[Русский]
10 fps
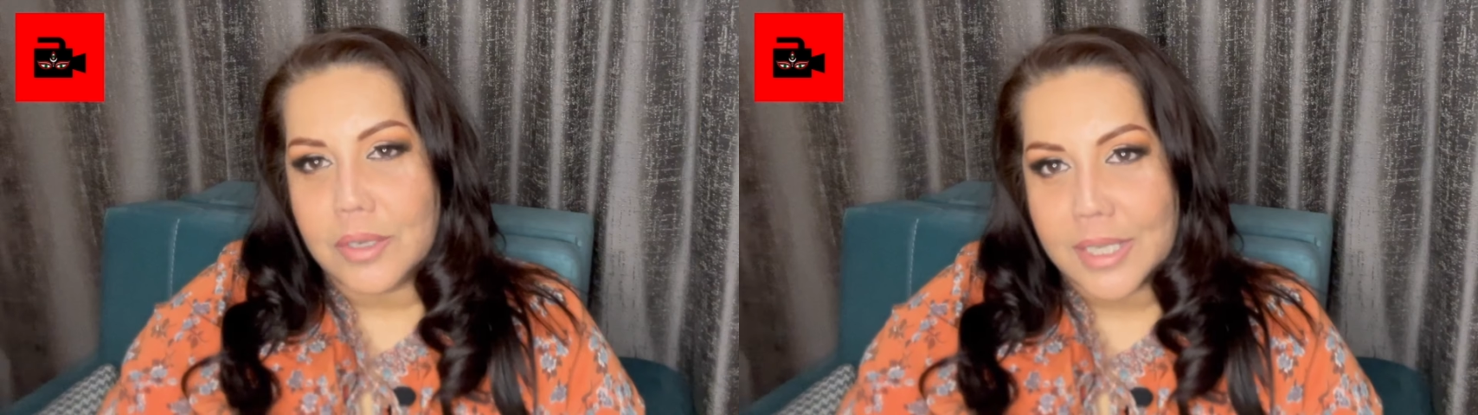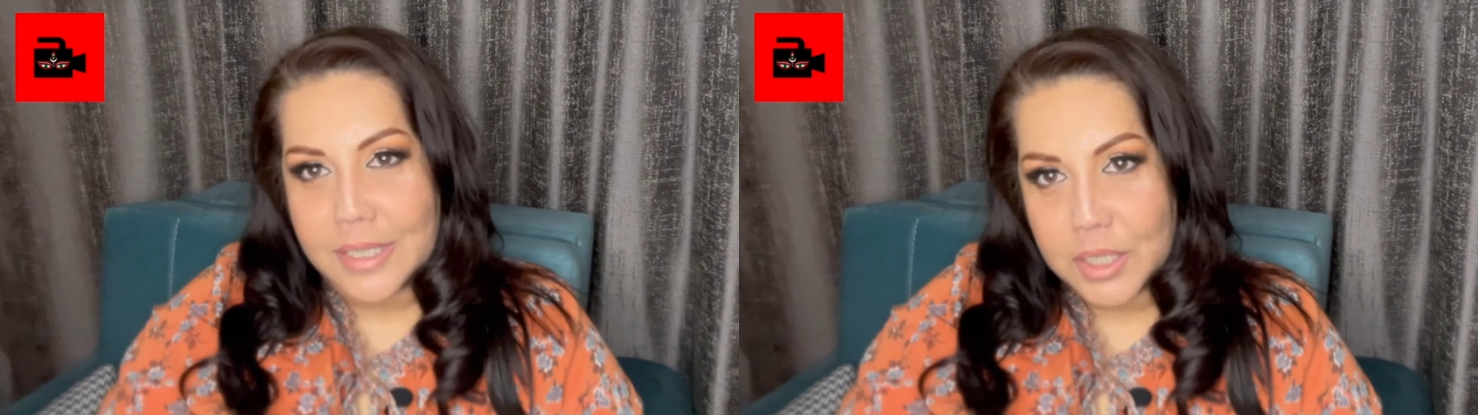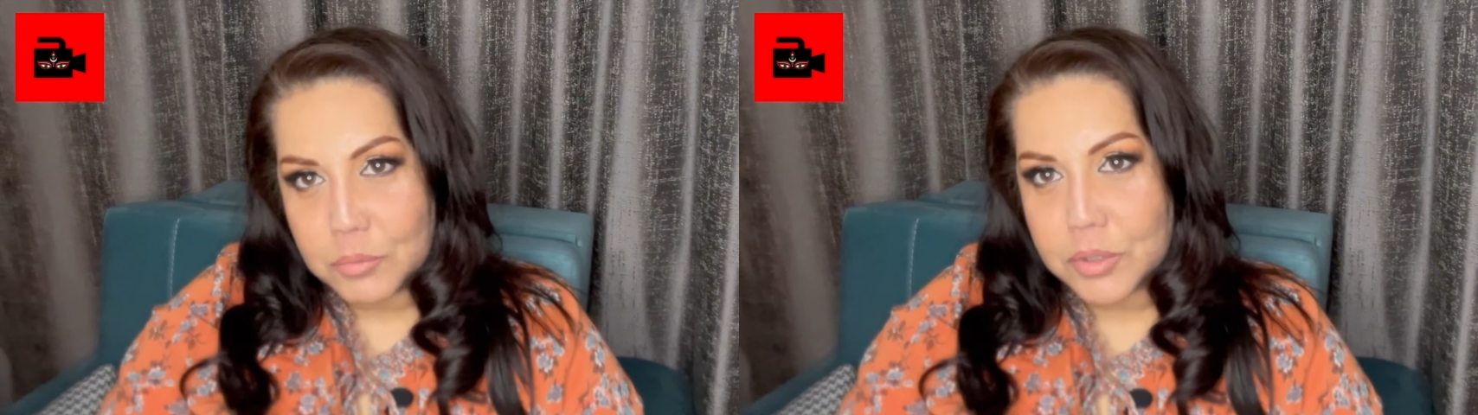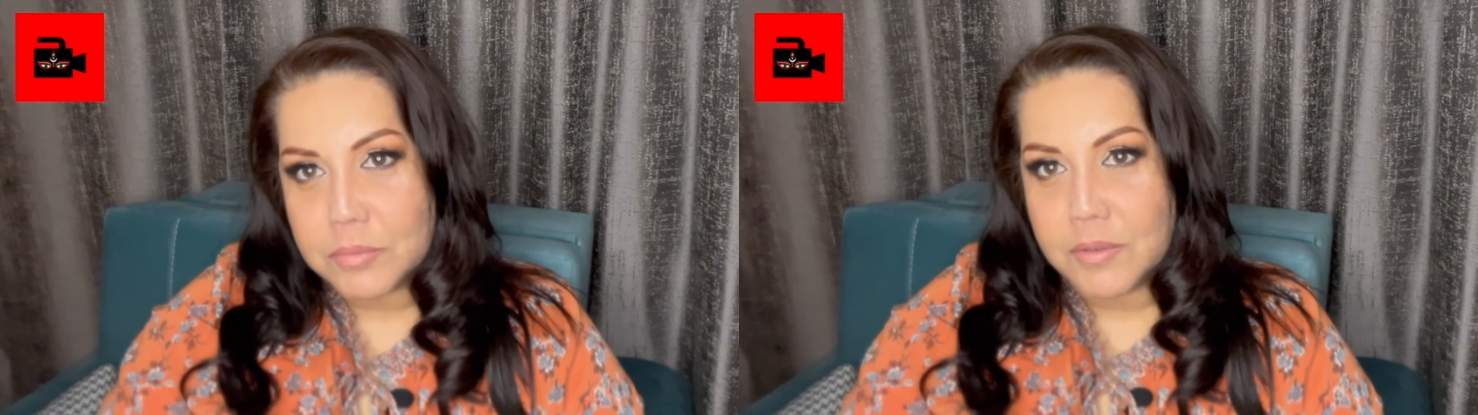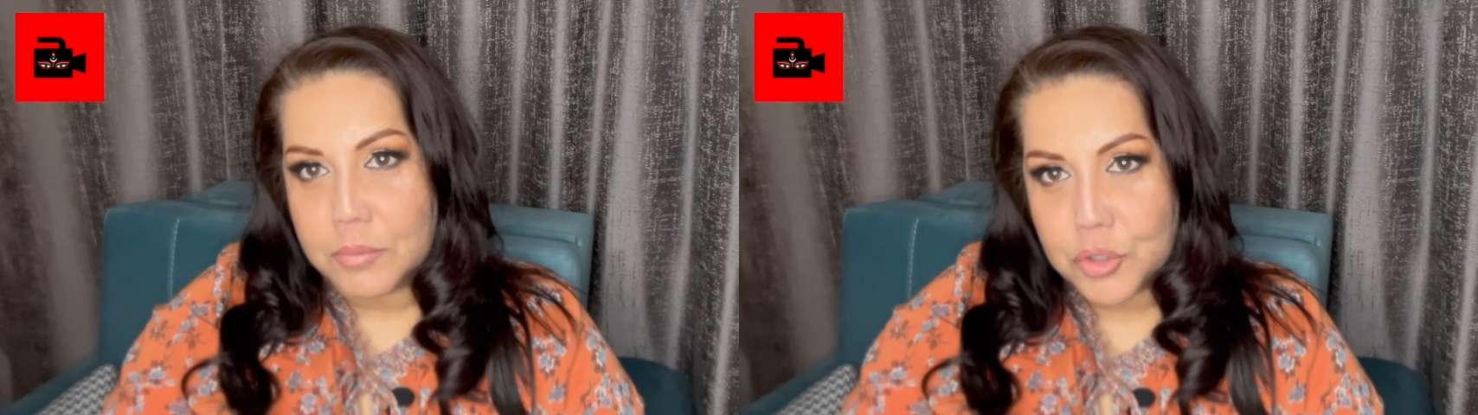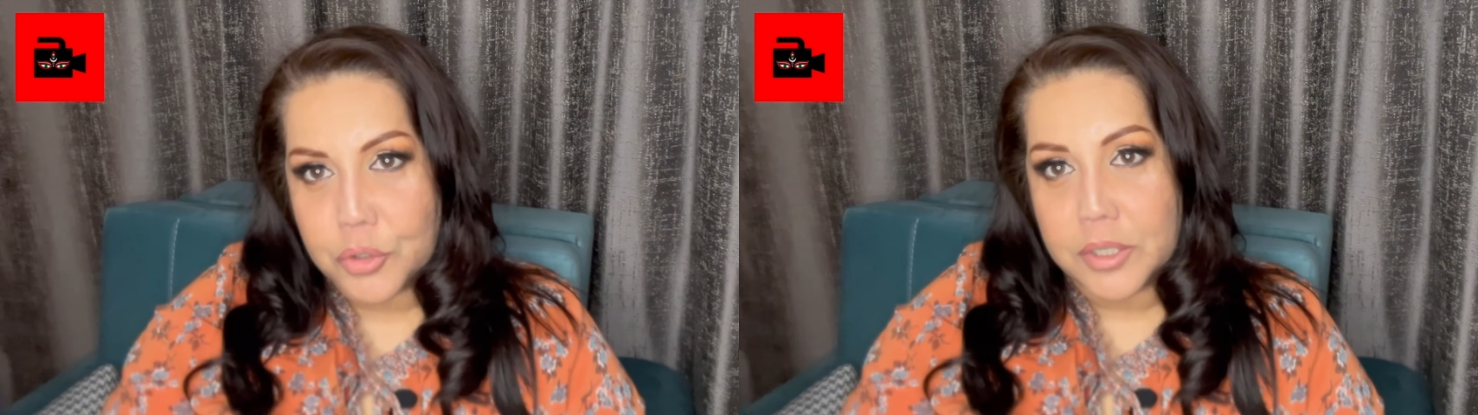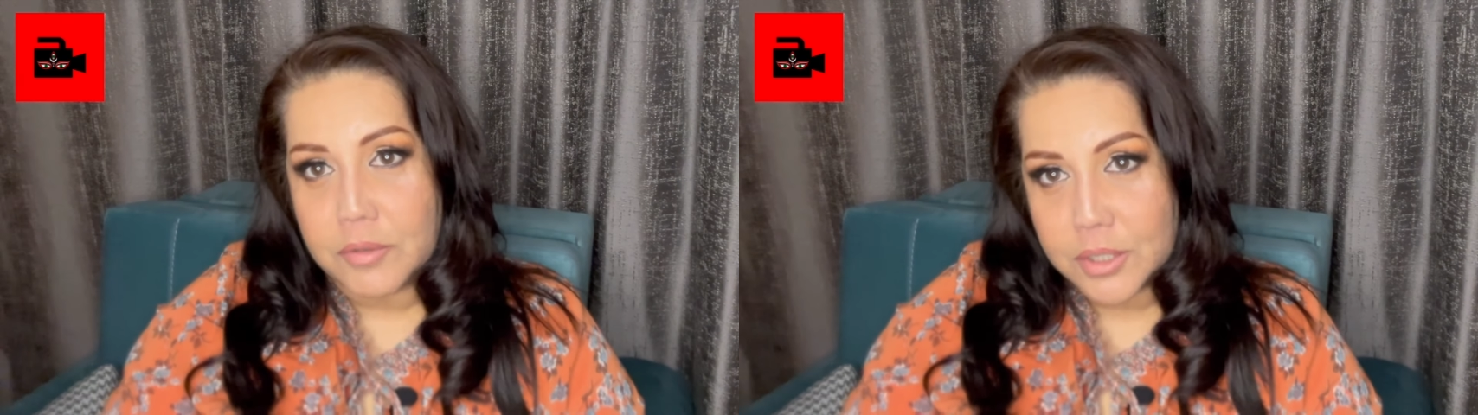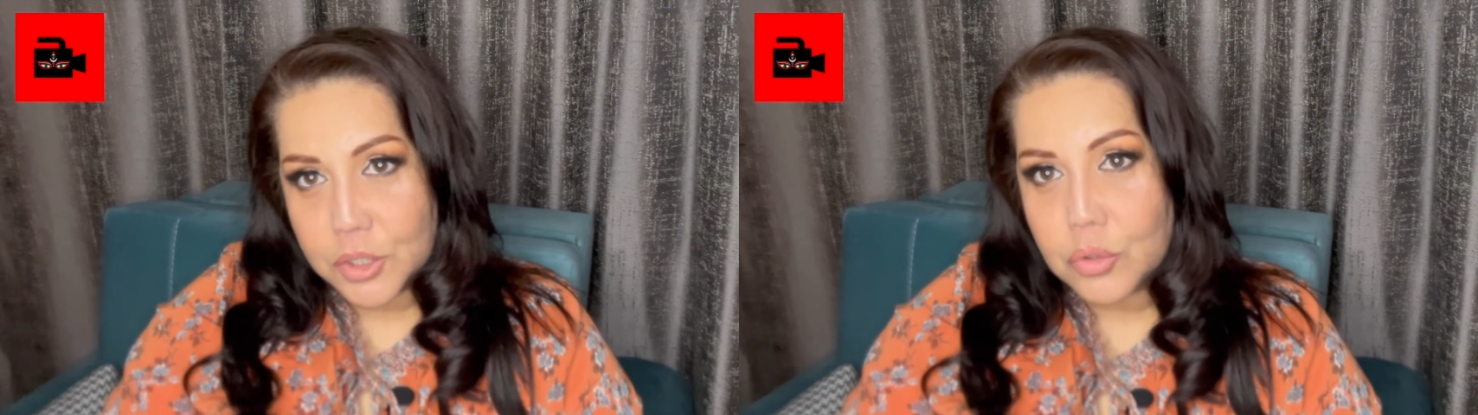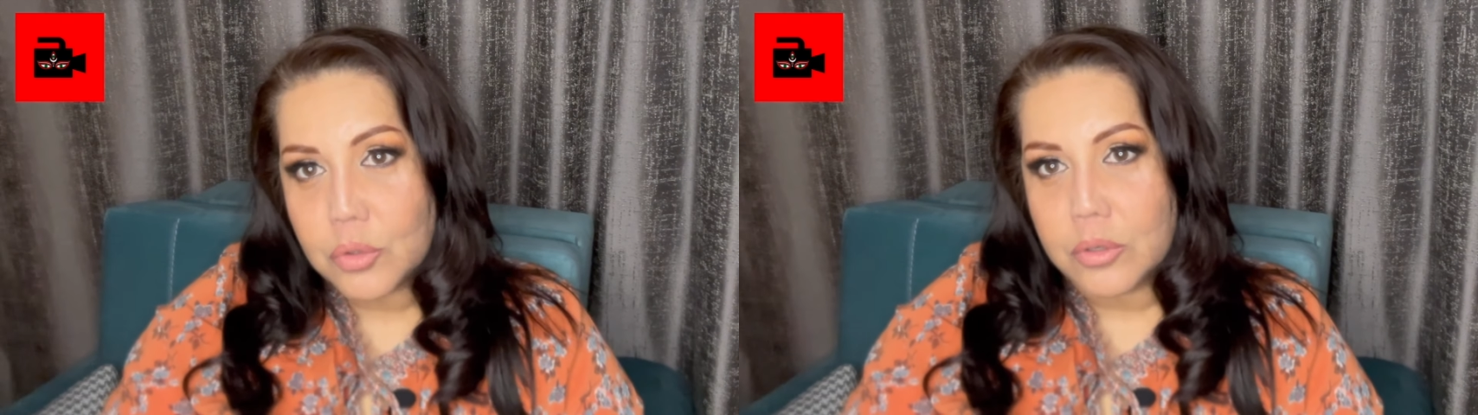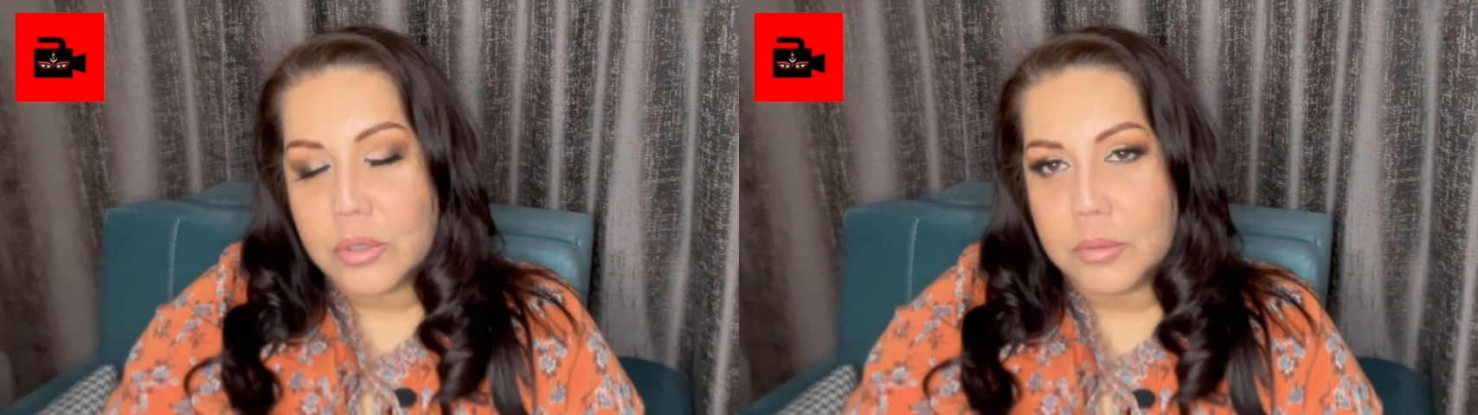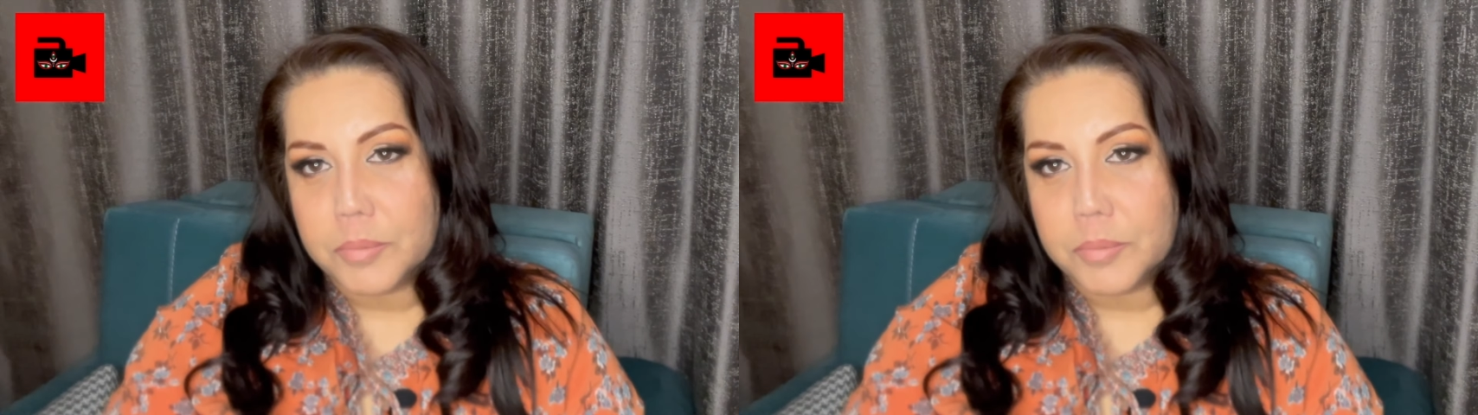когда-нибудь мы вам еще и квартиру э,